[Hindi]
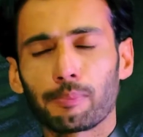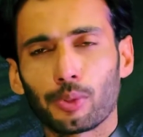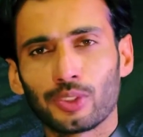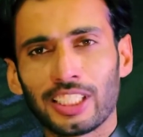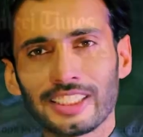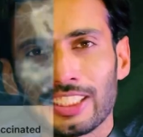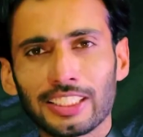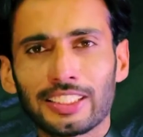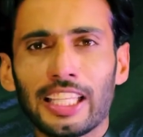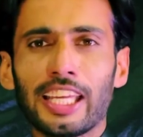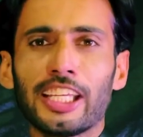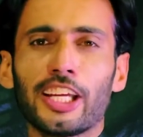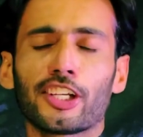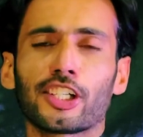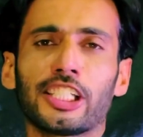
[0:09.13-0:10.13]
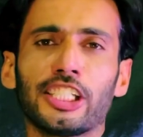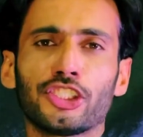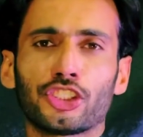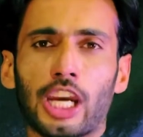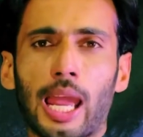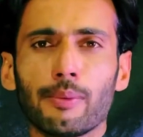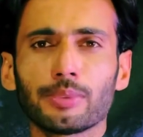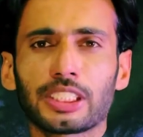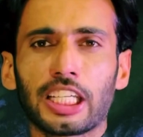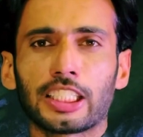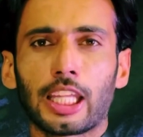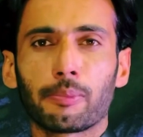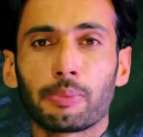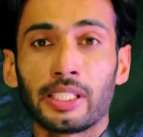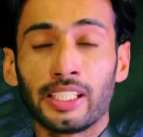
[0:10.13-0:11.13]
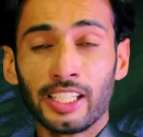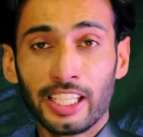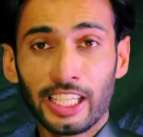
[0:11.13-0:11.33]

आप लोग देख सकते हैं ये खलीज टाइम्स के अंदर भी